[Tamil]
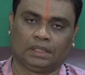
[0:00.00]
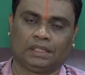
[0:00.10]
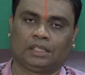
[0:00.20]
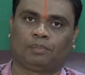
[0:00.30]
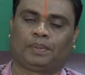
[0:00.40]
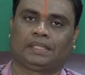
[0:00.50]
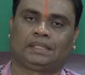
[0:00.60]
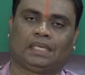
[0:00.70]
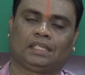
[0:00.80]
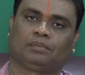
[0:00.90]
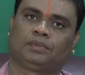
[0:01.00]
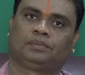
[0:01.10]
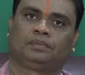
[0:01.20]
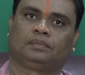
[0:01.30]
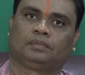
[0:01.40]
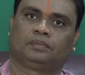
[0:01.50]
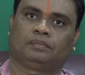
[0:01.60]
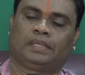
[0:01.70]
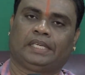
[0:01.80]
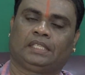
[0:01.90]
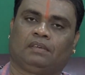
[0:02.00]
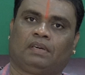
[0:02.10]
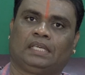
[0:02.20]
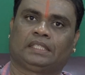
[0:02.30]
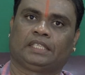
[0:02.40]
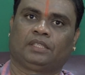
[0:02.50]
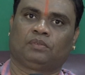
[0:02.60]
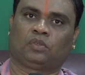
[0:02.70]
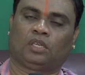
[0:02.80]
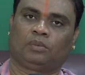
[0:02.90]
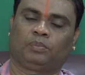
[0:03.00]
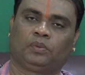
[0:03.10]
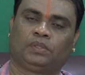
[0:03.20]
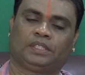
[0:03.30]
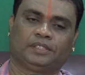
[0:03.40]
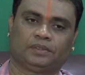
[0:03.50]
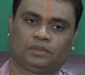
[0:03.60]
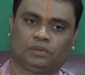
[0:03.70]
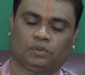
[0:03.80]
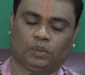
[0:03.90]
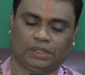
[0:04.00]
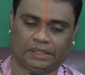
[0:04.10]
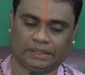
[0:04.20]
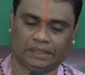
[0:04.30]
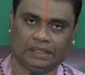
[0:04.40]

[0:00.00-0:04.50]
இந்த பிரசாதமும் மனித வாழ்க்கைக்கும் தொடர்பு உண்டு ஒன்று